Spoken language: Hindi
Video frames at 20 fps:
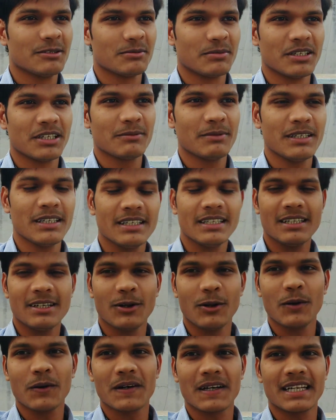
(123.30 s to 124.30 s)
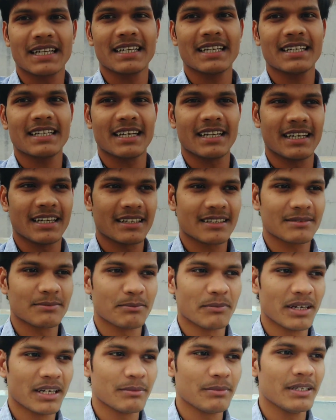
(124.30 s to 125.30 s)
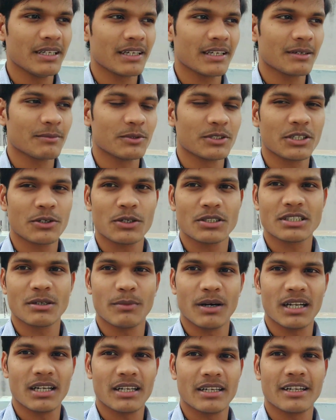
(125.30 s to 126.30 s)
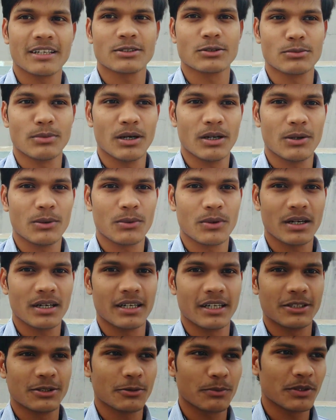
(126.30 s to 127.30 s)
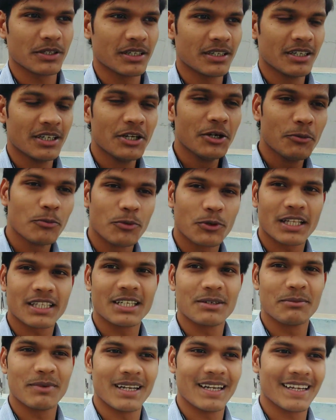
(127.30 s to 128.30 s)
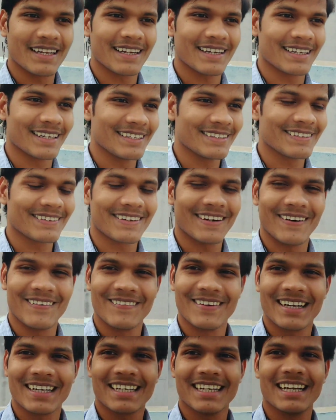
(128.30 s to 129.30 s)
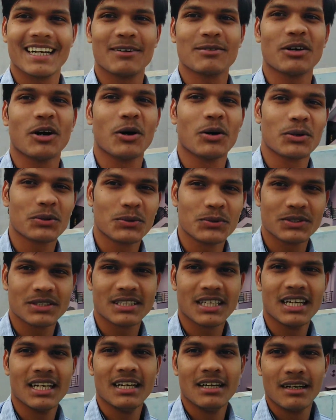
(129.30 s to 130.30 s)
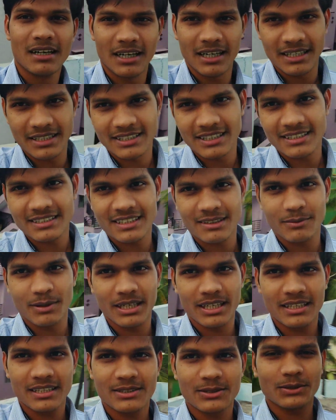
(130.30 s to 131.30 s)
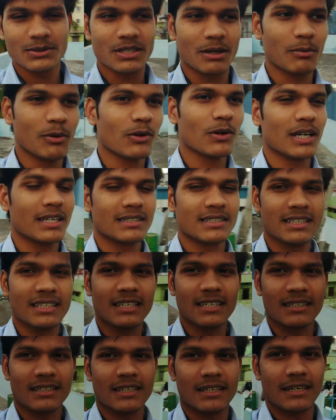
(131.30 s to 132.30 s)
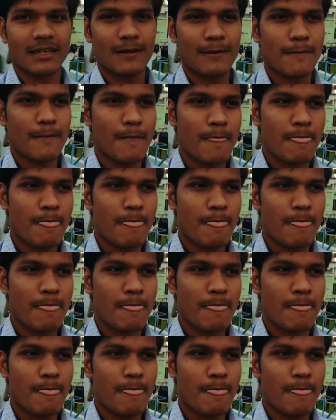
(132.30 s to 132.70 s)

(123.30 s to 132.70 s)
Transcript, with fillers: फिर भी लोग करेंगे क्या यार मैं भी अगर मुझे कोई सामान लेना है सुबह लूँगा नहीं तो फिर पूरा दिन मिलेगा नहीं तो खाऊँगा क्या और कुछ अर्जेंट सामान है तो सब लोग ऐसे ही करते हैं